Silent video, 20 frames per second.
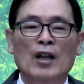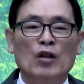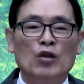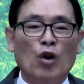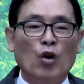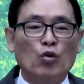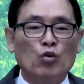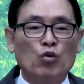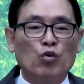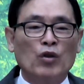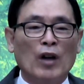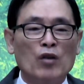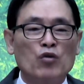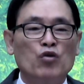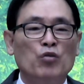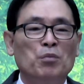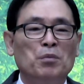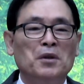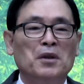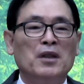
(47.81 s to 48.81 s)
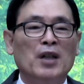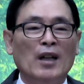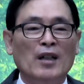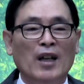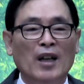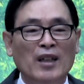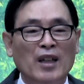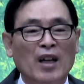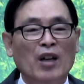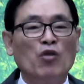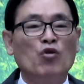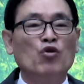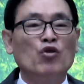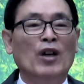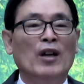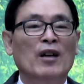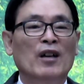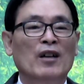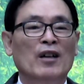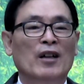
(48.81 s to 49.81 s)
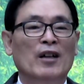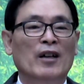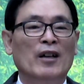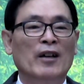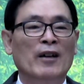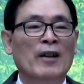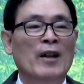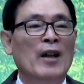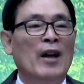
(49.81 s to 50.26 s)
천국 갈 준비 잘 해야 되겠구나.